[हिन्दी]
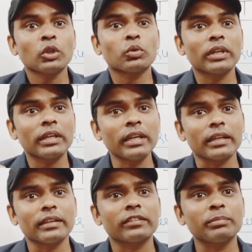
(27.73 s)
तो देखिए
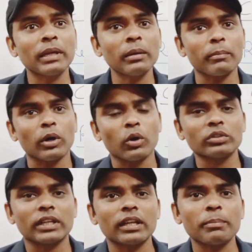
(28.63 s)
इसमें
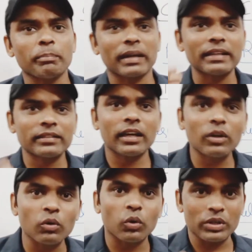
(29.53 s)
बहुत ज़्यादा
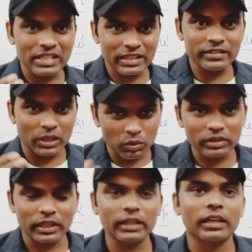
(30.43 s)
परेशान होने की
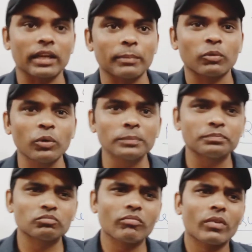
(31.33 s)
ज़रूरत नहीं है आपको
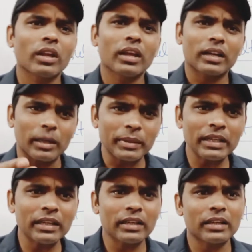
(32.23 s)

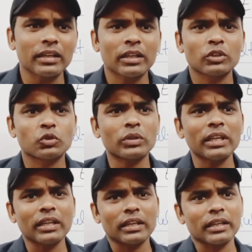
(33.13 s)
कभी
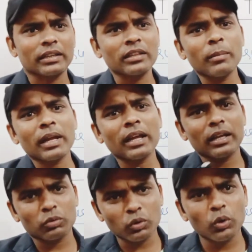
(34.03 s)
चूँकि इतना बड़ा
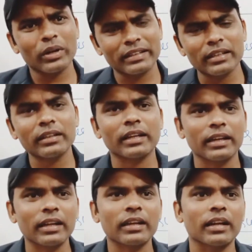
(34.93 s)
उनको रिजल्ट
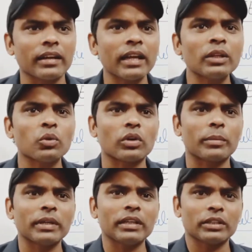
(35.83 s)
डिक्लेयर करना है तो
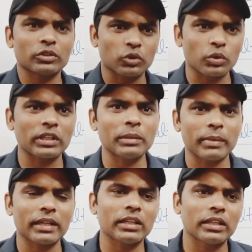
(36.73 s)
कभी छोटी
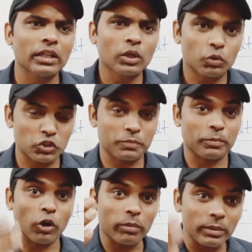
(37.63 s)
बड़ी कुछ
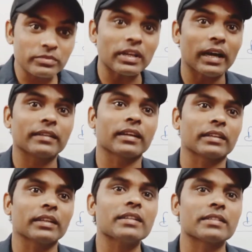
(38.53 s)
प्रॉब्लम्स आ
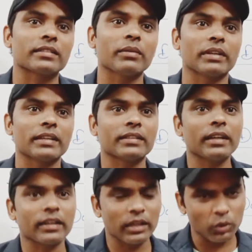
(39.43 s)
जाती हैं जिसकी वजह से
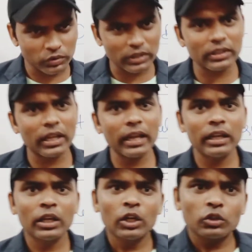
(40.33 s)
डिले हो सकता है
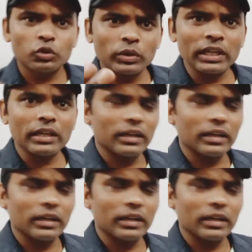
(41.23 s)
चूँकि